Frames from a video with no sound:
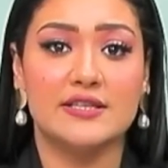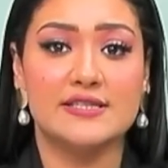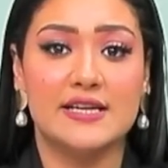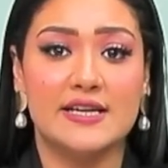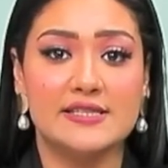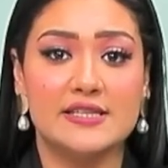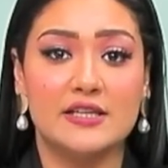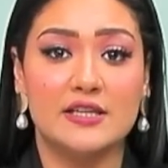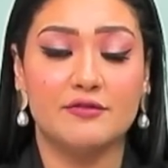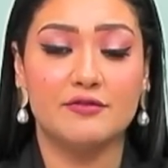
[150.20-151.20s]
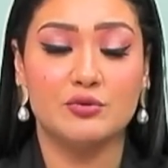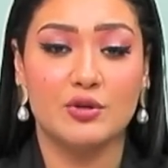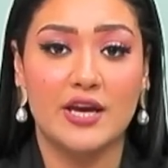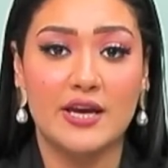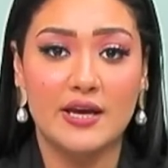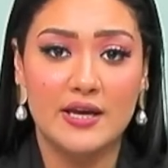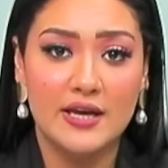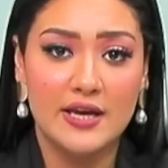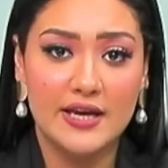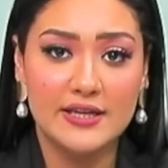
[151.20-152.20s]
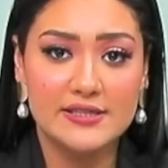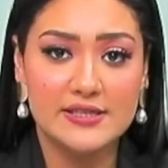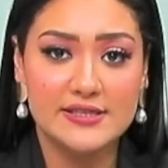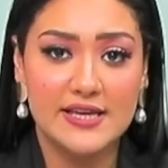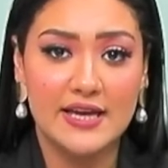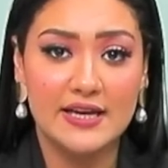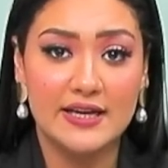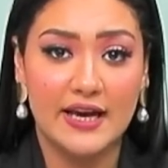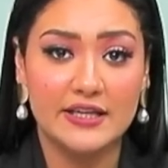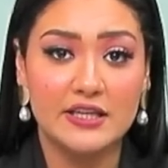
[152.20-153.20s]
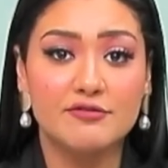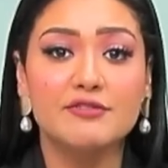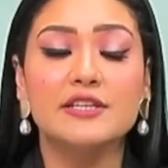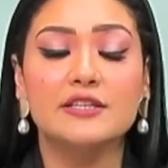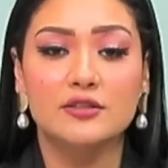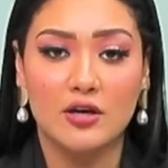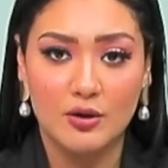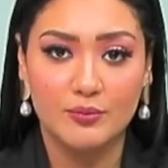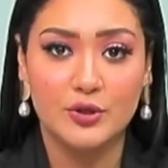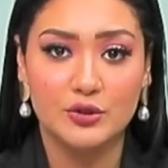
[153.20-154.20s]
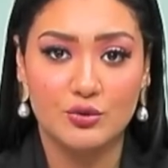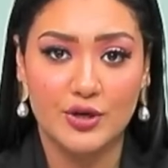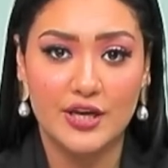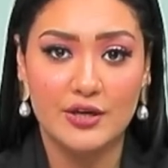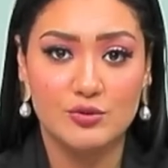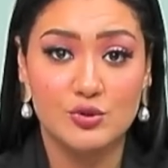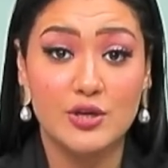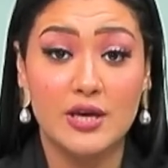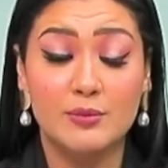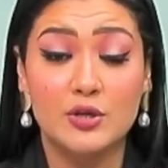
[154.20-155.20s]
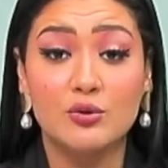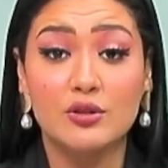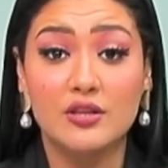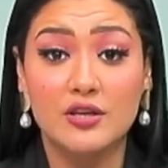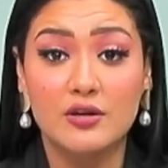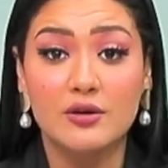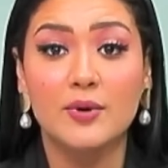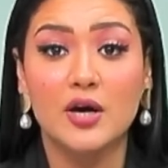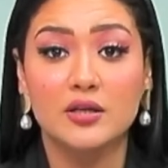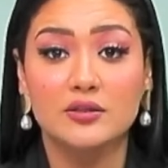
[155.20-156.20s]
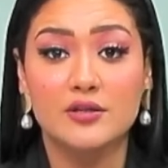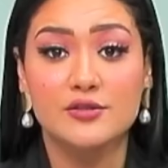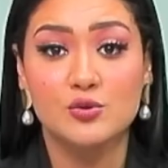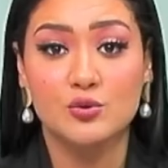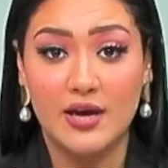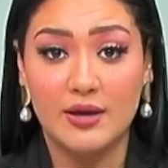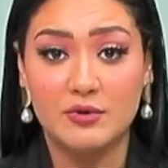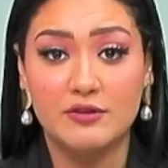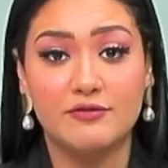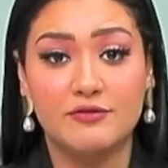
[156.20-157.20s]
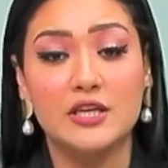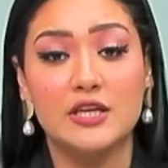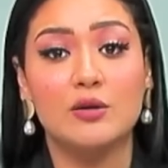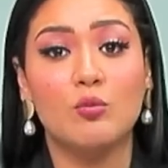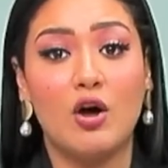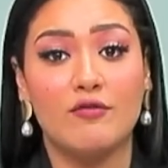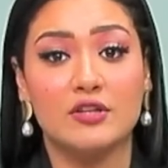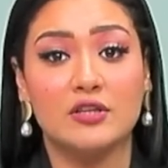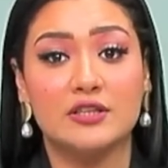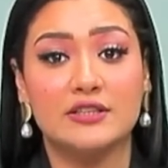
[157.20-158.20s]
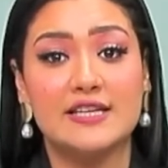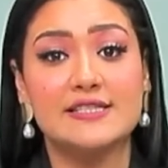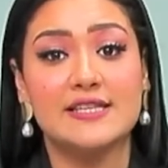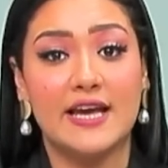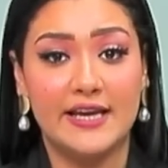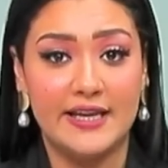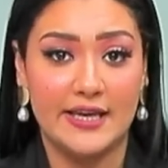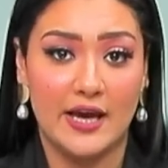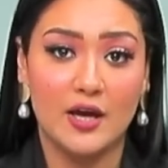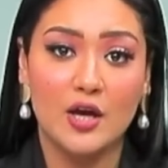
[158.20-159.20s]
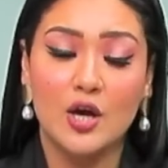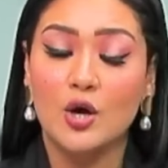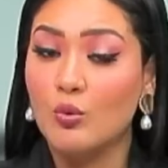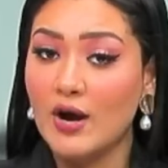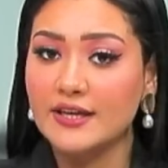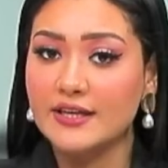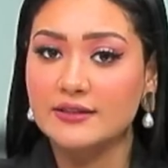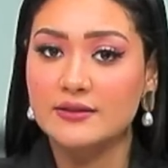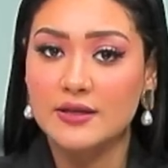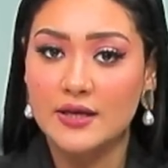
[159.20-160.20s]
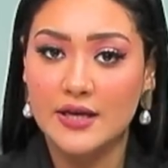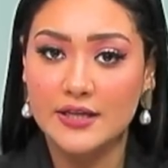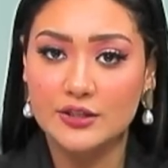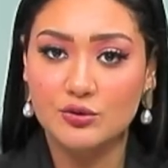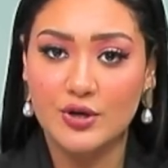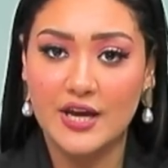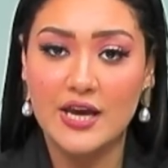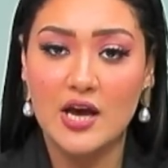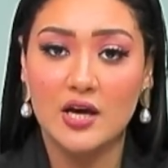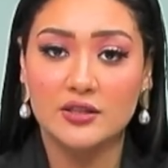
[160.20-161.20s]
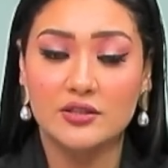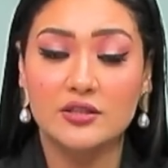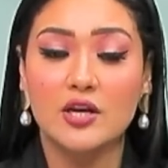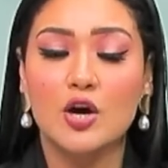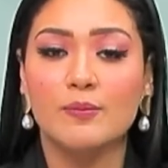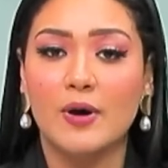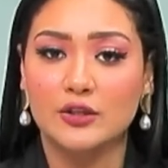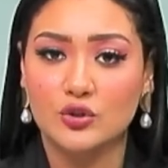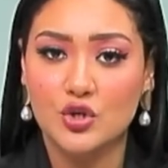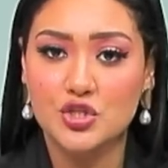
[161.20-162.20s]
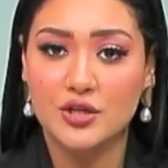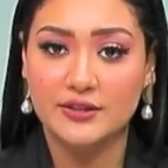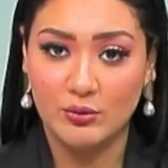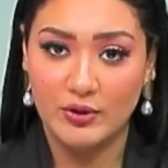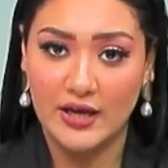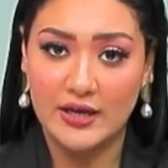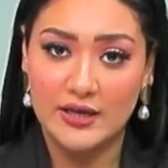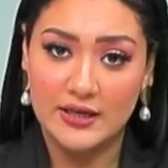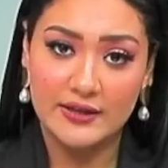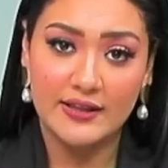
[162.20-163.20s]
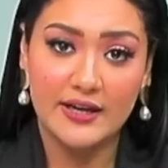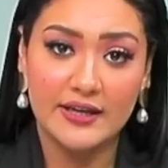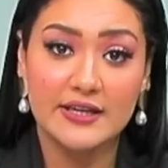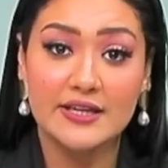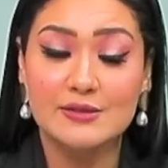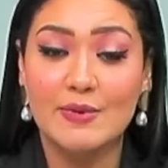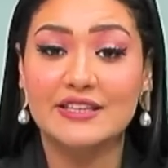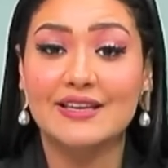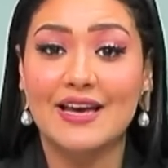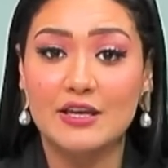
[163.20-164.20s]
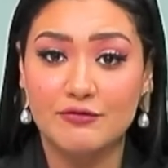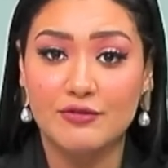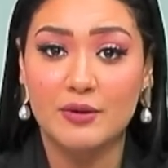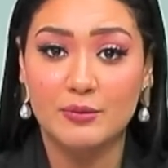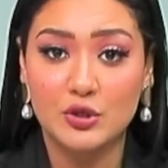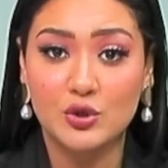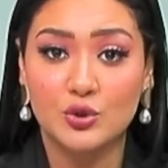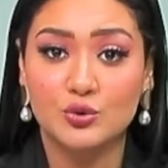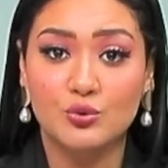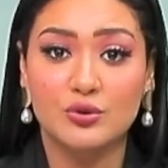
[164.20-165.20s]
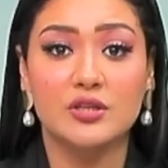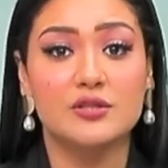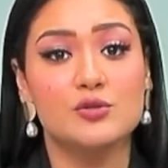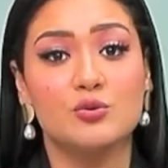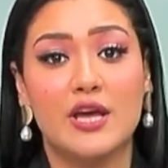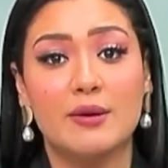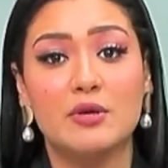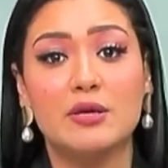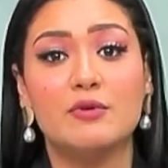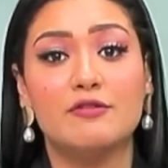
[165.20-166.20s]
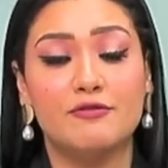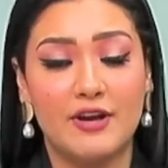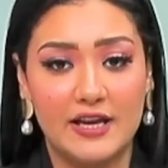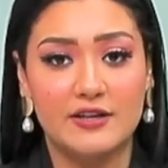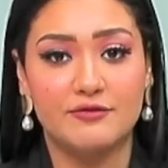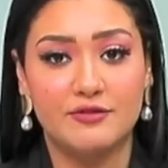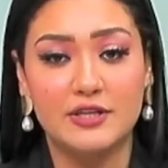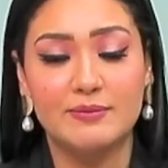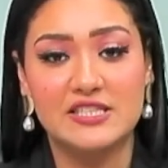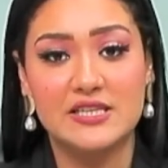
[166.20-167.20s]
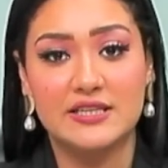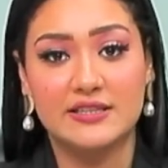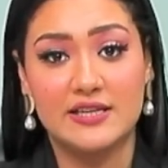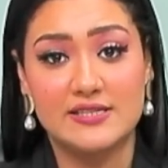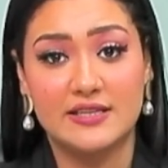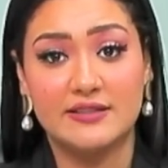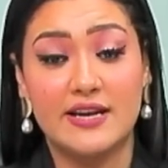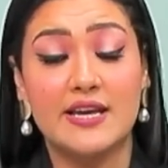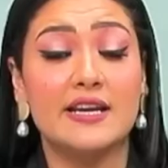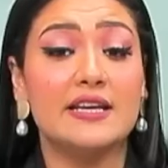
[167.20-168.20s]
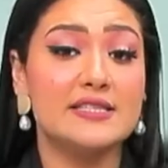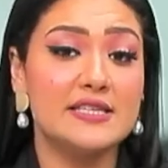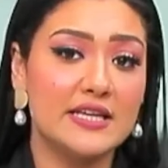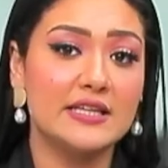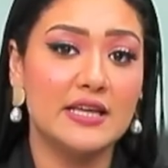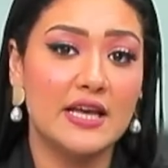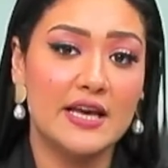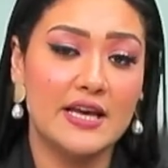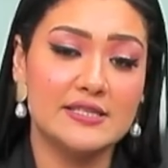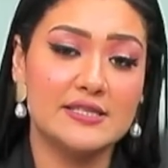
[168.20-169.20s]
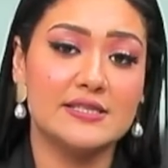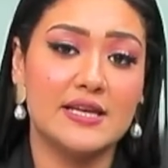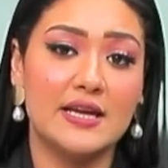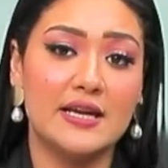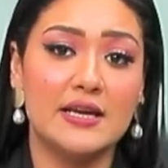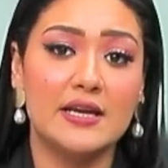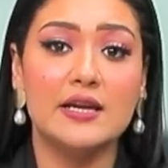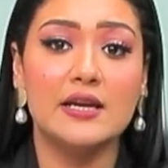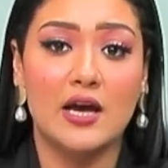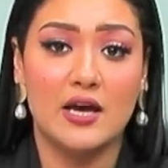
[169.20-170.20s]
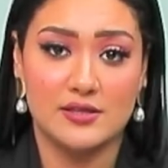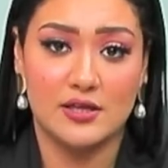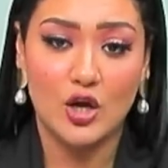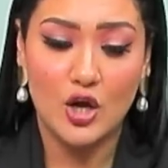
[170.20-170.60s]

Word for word: الزلازل في تركيا أن الزلزال العنيف اللي ضرب تركيا وسوريا بينذر بخطر تسونامي في المحافظات الساحلية وأكد أن تركيا أخطرت 14 دولة لذلك الناس بقت خايفة من حدوث تسونامي بالفعل في مدينة الإسكندرية نتيجة الزلزال اللي حصل